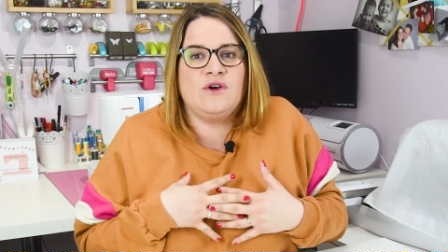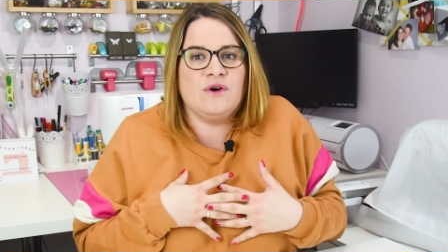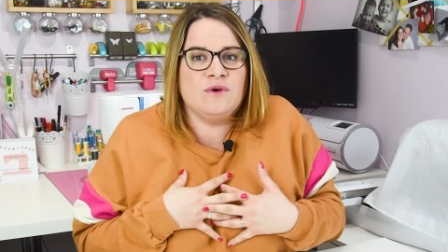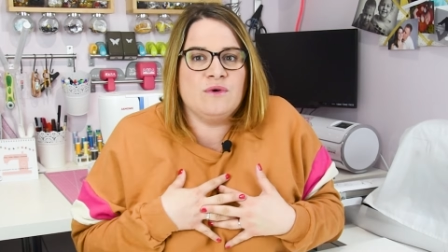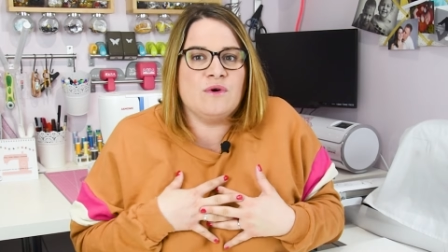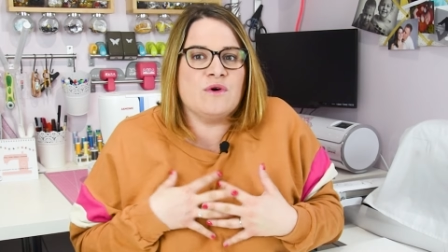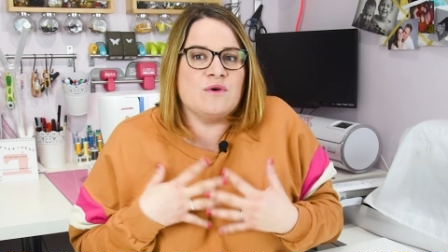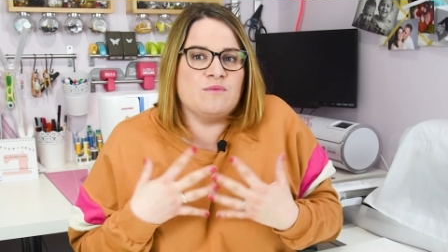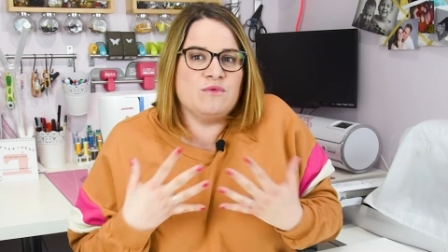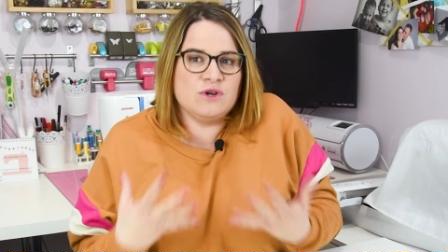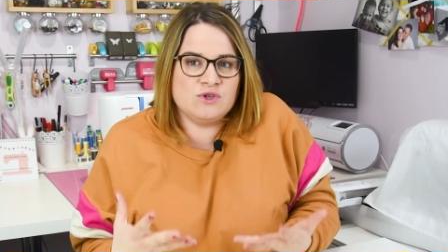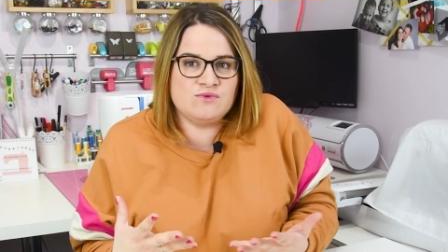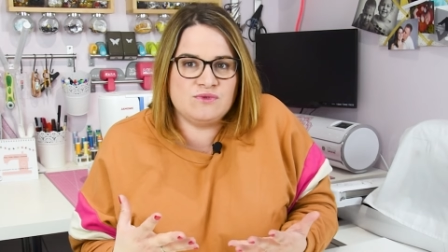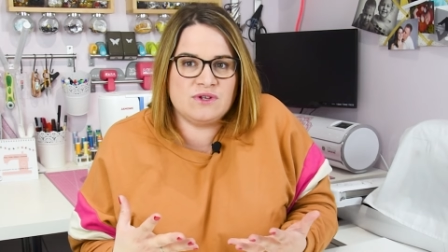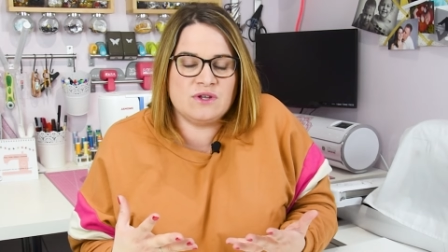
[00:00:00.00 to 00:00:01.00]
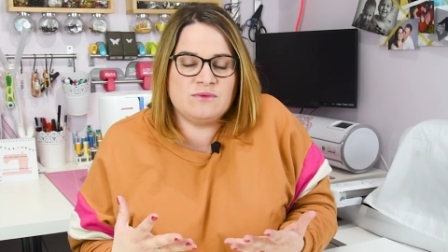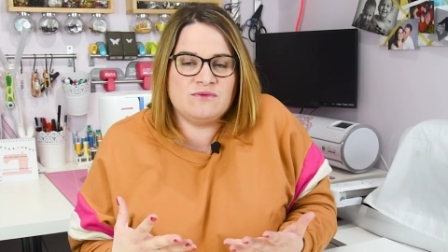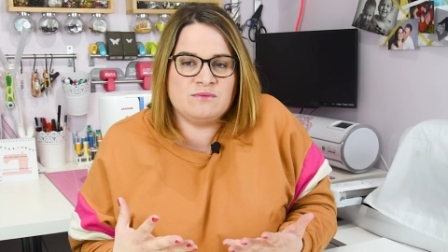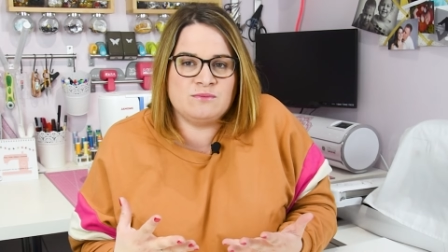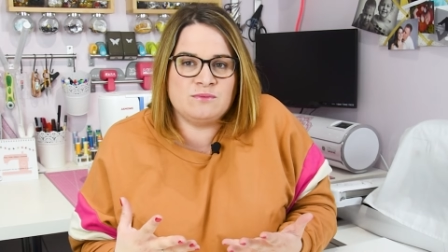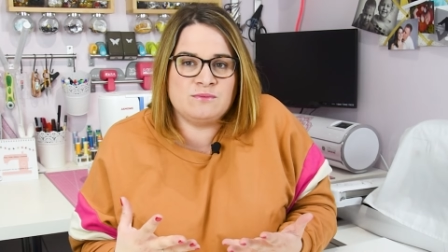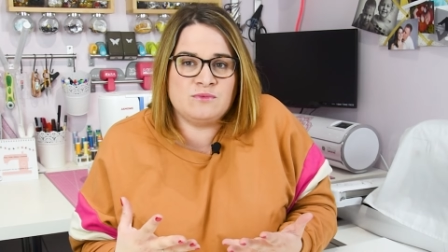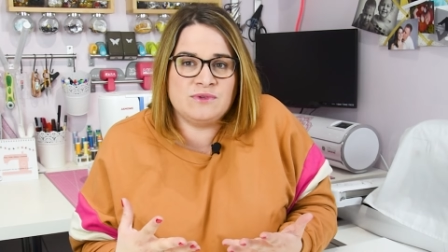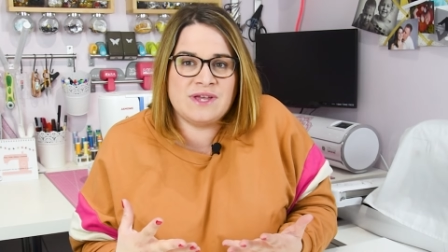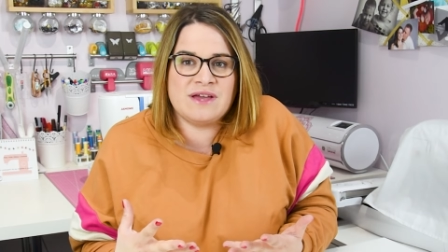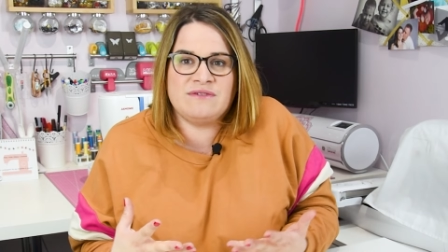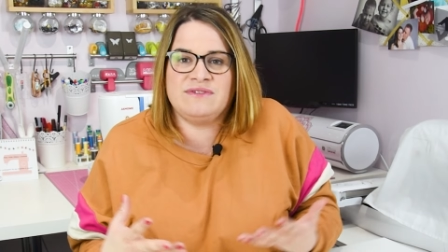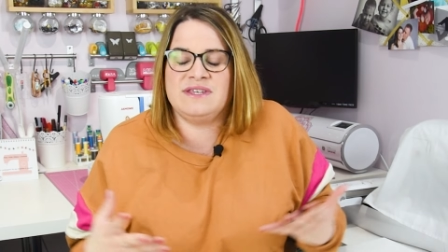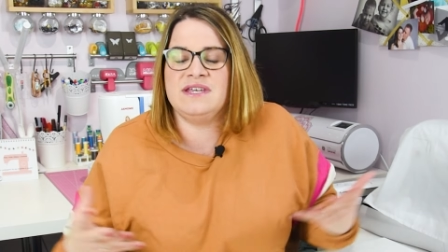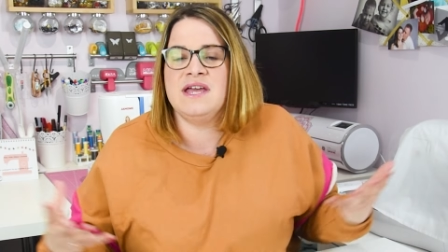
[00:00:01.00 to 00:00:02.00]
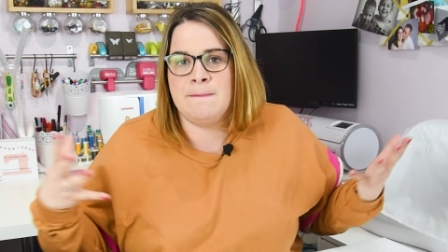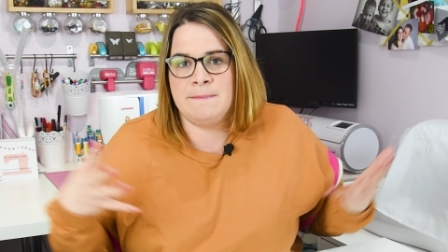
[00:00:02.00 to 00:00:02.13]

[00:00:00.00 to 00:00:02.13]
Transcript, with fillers: quand moi je vous donne mon avis,